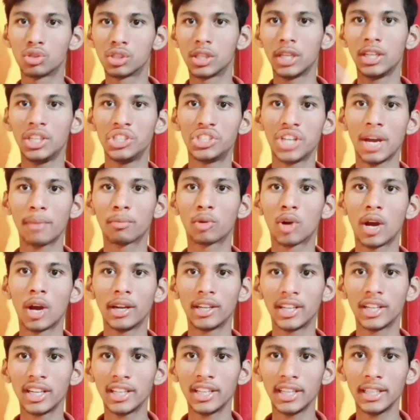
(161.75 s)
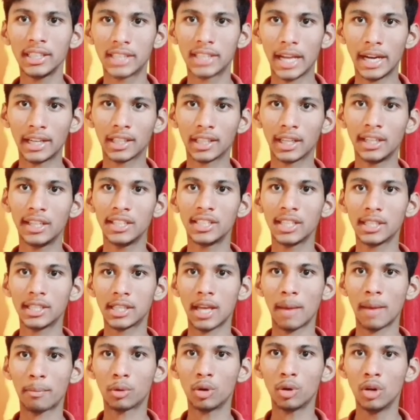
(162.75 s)
उससे नीचे आप क्वांटिटी सेट कर लीजिए
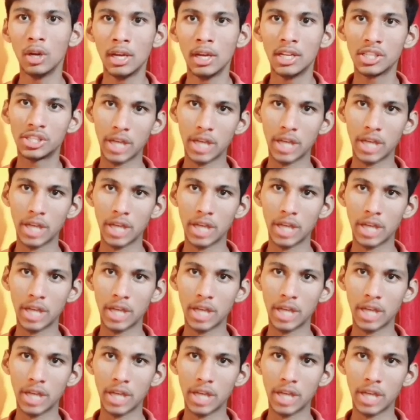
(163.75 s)
जैसे आपको